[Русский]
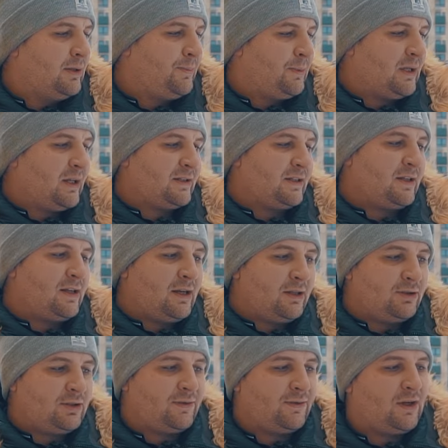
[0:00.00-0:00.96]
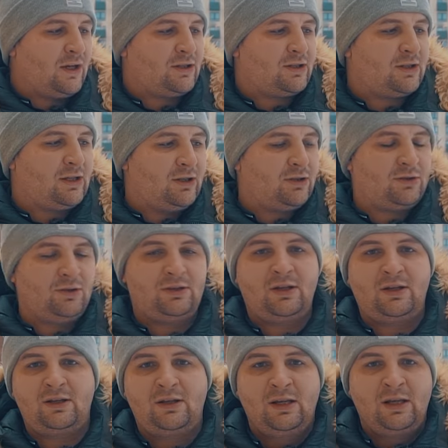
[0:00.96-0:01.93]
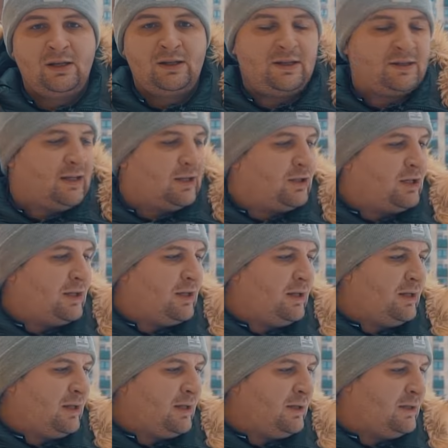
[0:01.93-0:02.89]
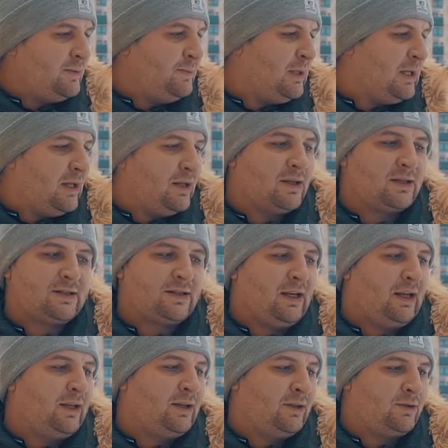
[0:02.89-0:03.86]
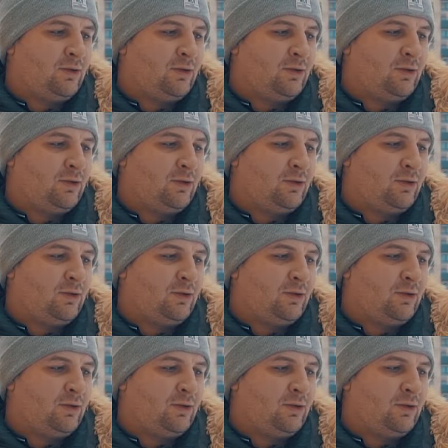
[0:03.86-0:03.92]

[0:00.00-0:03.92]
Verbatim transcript: на 15 градусов. Я считаю, что это незначительное изменение расстояния.